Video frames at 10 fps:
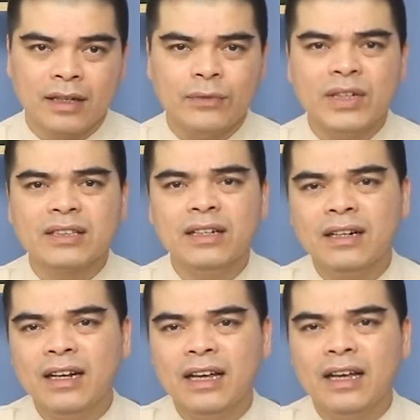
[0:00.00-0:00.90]
Cái việc
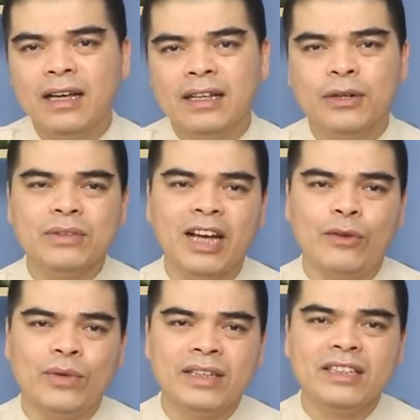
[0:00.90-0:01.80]
dâng lễ hiếu
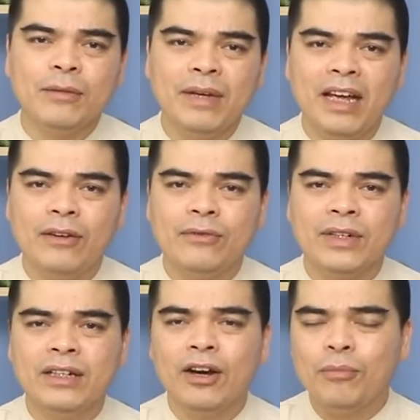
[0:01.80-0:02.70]
thảo với cha mẹ,
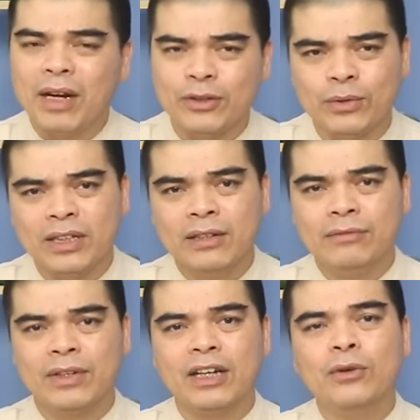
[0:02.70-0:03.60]
với ông bà tổ tiên,
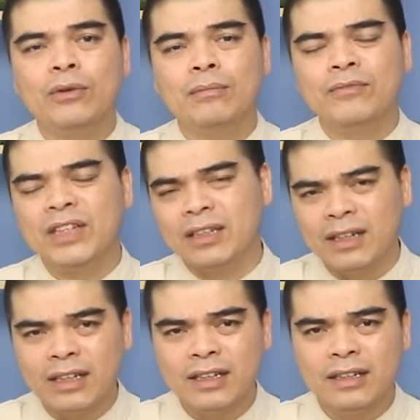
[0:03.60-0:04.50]
với các vị thần
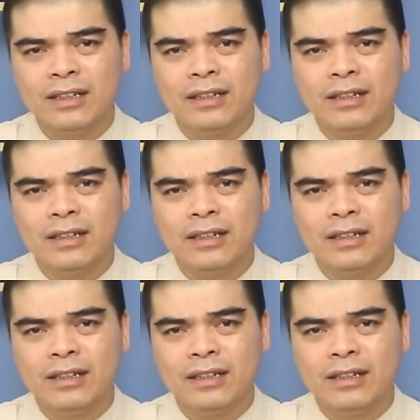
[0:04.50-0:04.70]
linh ấy,